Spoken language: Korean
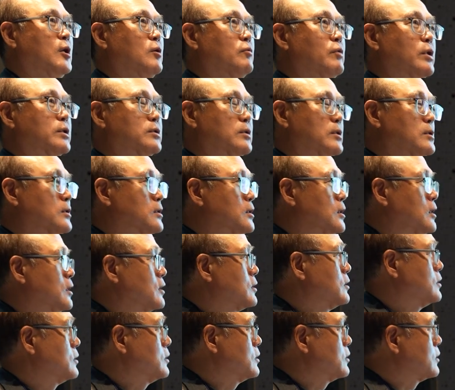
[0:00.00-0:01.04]
와서 이제
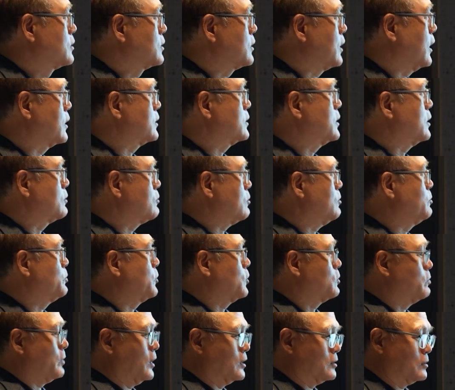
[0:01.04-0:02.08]
그객체와
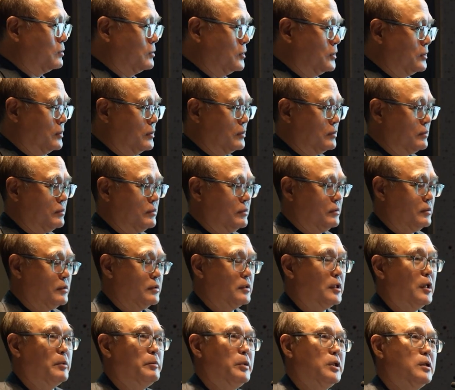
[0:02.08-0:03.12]
컴포는 말씀을 드렸고 그
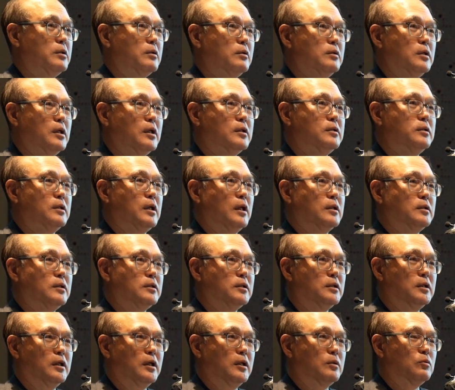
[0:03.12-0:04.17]
다음에 저희가 그
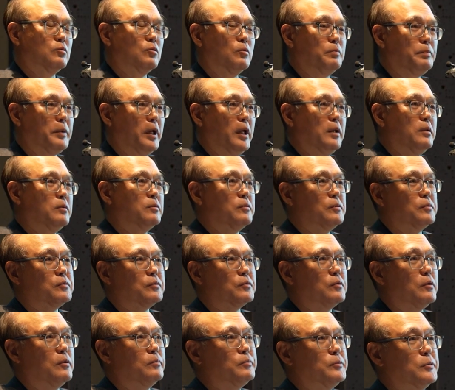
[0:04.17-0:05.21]
당시에 또 빼놓을
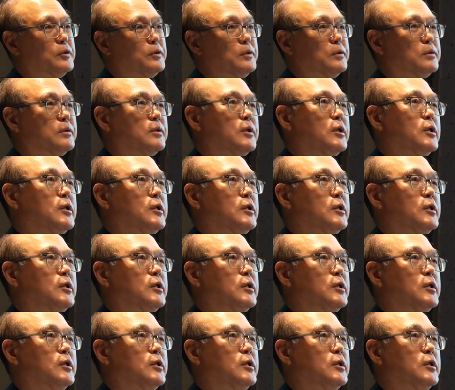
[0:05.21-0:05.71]
수 없는